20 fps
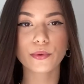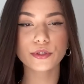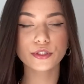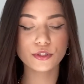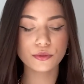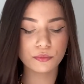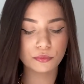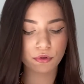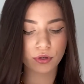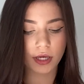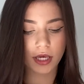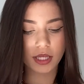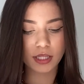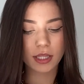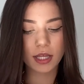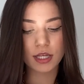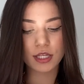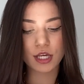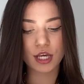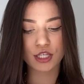último
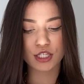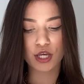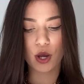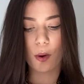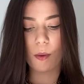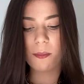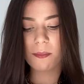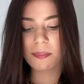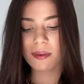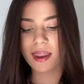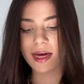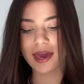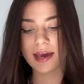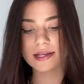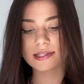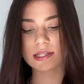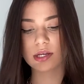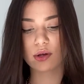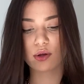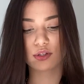item, gente, é um
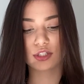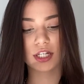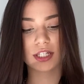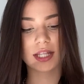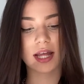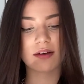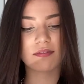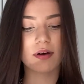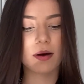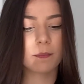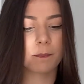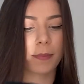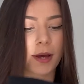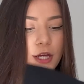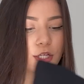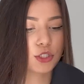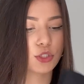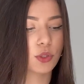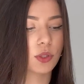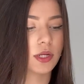blazer que eu já tava
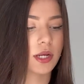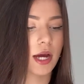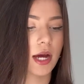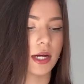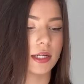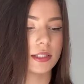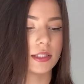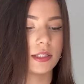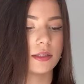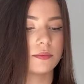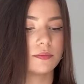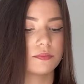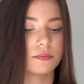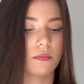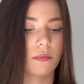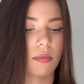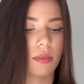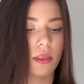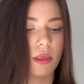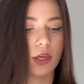apaixonada.
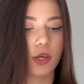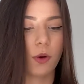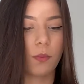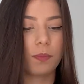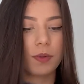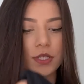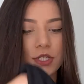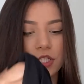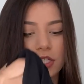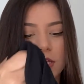E eu pedi